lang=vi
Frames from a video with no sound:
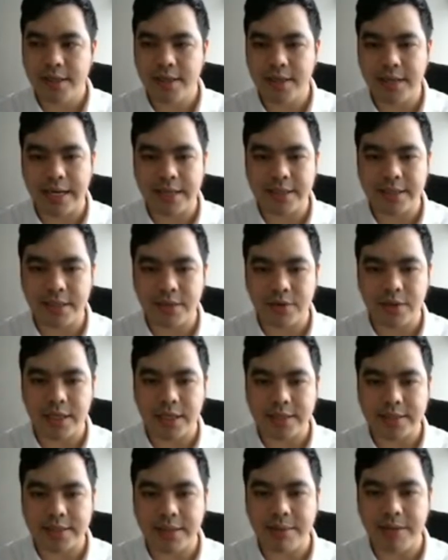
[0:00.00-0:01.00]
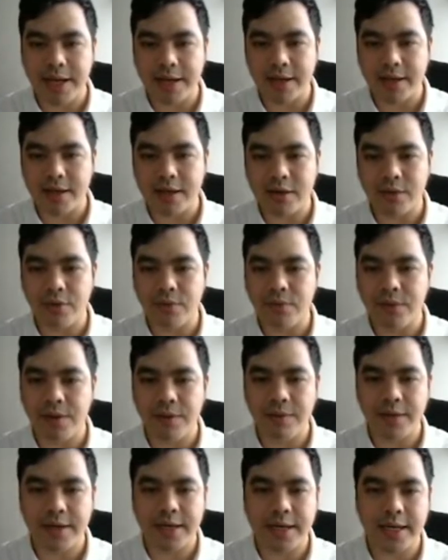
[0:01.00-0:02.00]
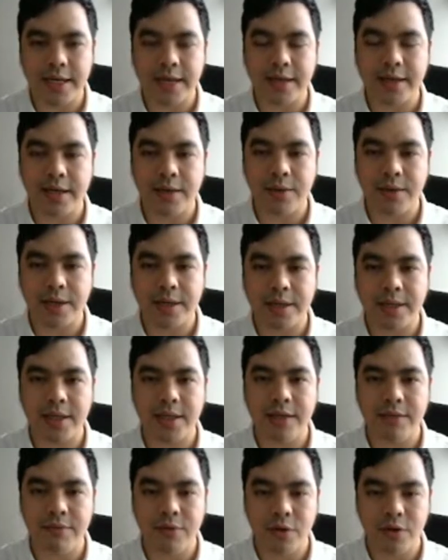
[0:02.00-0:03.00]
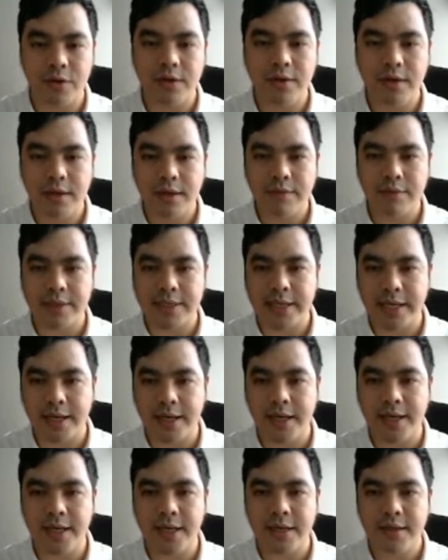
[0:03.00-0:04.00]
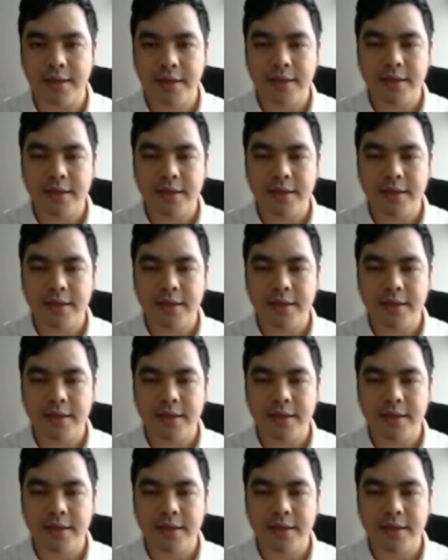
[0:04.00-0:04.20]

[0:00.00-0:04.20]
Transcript: thì các anh chị có thể xem lại các cổ phiếu và cách kế hoạch đi vốn và giải ngân ấy